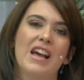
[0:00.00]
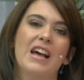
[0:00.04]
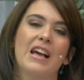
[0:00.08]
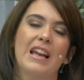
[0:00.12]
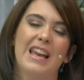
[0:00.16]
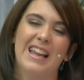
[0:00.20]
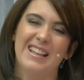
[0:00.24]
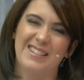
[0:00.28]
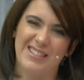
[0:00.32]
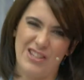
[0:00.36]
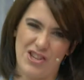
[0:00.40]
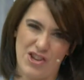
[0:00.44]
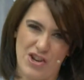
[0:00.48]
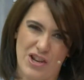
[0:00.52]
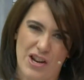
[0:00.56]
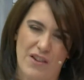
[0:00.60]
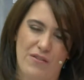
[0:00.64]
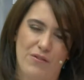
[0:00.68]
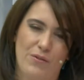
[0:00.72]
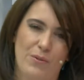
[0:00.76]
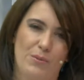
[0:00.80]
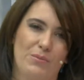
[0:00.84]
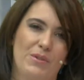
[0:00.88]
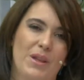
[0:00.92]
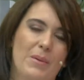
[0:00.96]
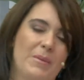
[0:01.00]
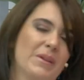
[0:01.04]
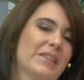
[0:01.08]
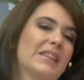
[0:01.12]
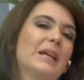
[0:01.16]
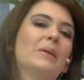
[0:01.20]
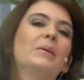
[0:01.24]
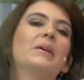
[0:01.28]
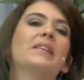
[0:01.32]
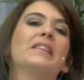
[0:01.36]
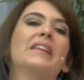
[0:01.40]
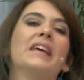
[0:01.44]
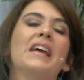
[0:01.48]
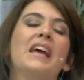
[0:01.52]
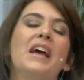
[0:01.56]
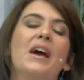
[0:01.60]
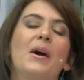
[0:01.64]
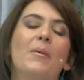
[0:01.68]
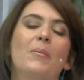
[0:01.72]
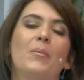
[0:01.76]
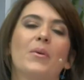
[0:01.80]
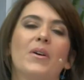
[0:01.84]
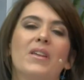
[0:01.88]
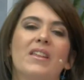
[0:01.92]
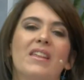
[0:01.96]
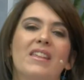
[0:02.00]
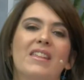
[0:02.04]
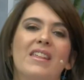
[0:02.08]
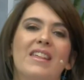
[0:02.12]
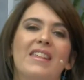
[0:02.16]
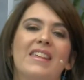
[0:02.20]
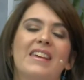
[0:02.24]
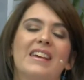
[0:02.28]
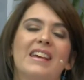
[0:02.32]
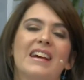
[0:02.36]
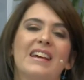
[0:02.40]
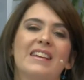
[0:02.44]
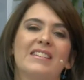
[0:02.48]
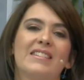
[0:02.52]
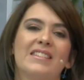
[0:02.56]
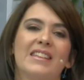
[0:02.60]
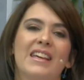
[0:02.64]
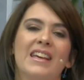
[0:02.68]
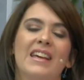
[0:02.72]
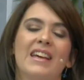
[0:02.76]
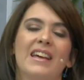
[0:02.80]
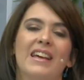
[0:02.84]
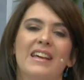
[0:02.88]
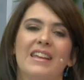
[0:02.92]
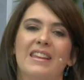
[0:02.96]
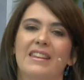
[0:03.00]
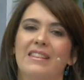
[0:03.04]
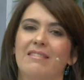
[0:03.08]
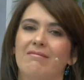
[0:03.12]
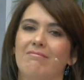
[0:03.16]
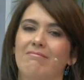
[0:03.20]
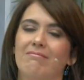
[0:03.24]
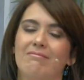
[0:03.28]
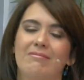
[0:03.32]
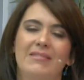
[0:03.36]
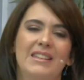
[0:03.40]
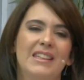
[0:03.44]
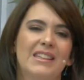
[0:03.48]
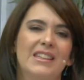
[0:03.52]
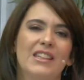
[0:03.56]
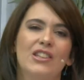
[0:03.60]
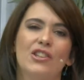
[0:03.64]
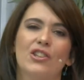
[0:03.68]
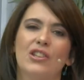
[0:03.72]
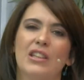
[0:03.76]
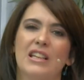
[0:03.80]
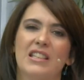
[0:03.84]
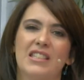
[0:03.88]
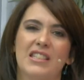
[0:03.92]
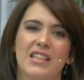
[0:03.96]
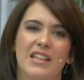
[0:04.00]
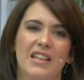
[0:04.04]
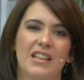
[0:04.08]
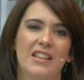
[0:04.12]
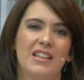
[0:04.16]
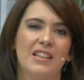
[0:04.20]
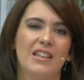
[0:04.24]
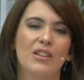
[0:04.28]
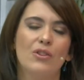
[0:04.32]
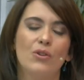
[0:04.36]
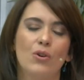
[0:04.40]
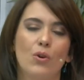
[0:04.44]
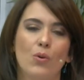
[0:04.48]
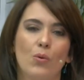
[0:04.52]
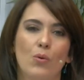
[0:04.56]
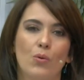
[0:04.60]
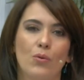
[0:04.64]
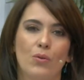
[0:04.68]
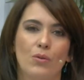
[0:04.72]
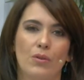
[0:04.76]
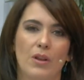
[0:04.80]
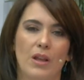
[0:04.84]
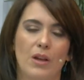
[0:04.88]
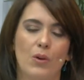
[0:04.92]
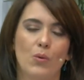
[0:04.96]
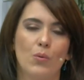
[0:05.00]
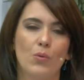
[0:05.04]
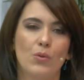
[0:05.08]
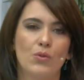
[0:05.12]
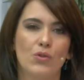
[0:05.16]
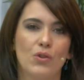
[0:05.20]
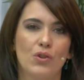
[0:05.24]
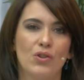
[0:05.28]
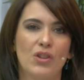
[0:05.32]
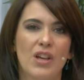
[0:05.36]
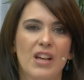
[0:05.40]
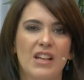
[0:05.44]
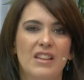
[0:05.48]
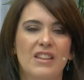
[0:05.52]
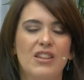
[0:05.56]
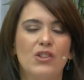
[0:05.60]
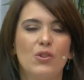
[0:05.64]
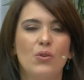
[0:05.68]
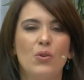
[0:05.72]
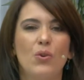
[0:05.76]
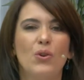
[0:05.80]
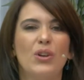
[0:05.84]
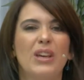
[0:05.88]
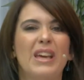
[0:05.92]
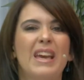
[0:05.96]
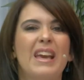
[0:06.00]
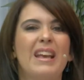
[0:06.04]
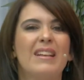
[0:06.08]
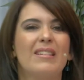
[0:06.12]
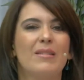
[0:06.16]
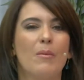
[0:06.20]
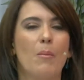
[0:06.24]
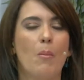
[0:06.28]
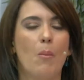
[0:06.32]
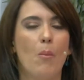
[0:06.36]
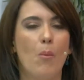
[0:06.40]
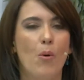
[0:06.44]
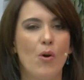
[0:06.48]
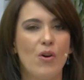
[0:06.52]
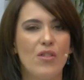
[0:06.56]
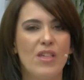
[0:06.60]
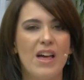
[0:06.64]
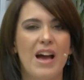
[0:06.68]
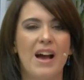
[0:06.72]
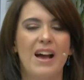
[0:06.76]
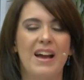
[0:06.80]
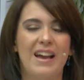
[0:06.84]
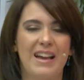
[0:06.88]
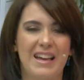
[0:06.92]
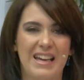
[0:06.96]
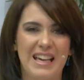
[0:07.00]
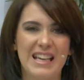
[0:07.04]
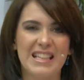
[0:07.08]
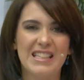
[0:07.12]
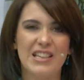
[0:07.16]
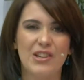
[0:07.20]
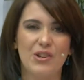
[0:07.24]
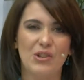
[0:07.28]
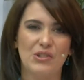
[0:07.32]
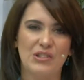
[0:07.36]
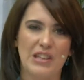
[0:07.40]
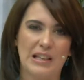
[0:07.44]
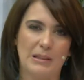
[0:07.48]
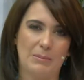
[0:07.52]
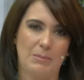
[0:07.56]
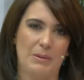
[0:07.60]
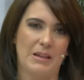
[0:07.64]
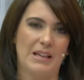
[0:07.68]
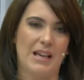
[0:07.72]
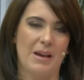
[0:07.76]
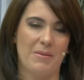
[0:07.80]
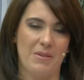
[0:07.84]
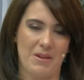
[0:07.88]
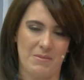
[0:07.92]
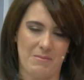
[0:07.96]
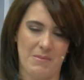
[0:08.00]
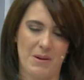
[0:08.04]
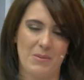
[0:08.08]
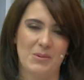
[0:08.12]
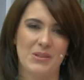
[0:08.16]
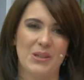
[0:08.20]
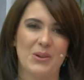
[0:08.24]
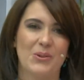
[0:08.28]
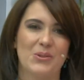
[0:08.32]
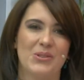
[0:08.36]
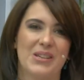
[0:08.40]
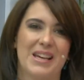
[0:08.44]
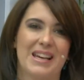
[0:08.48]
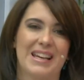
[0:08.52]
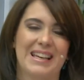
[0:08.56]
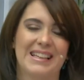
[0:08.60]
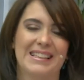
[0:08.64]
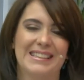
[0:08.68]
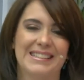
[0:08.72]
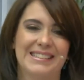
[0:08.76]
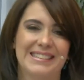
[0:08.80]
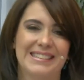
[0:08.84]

la señora fundamentalmente, puede dedicarse distintos talleres, distintos eh, cursos de todo lo que es moda. Ella nos explica bien. Vamos a escucharla.